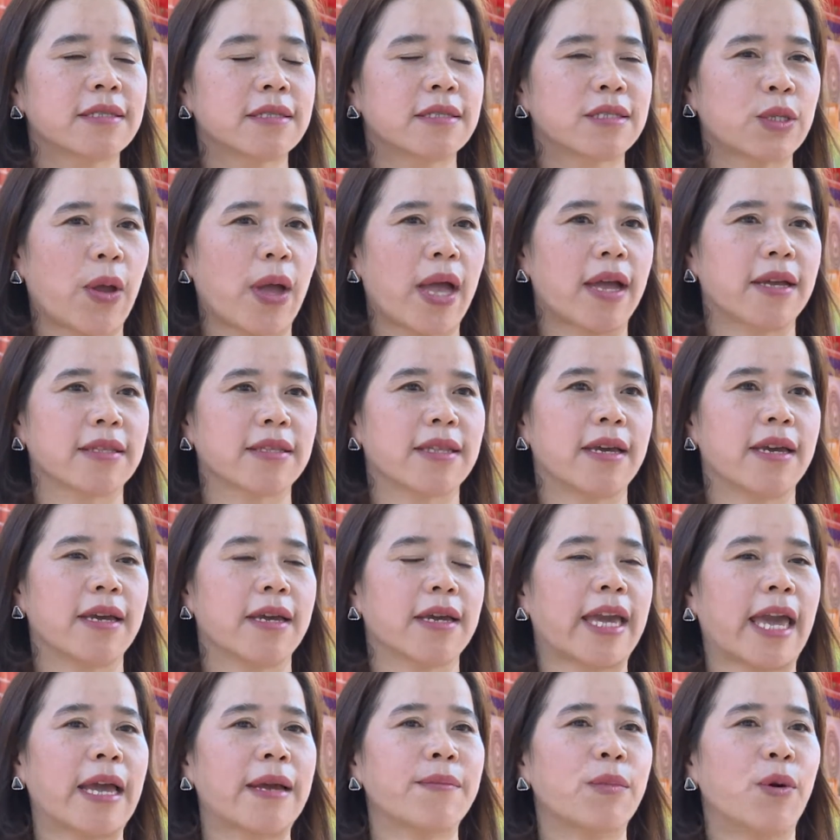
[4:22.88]
toàn thể
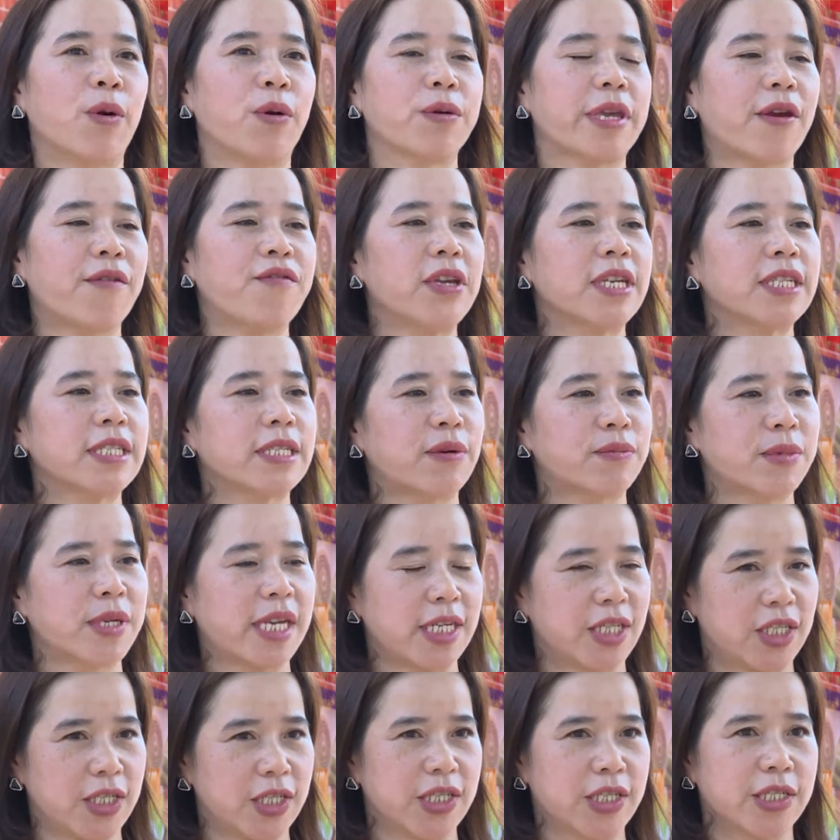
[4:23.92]
cán bộ giáo viên trong nhà
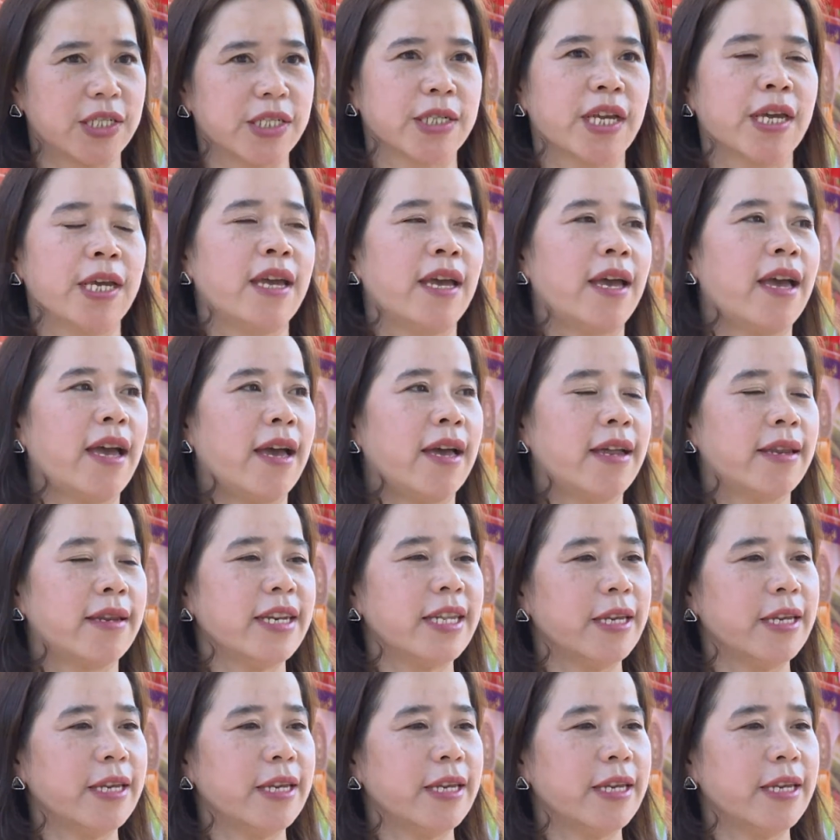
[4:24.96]
trường À,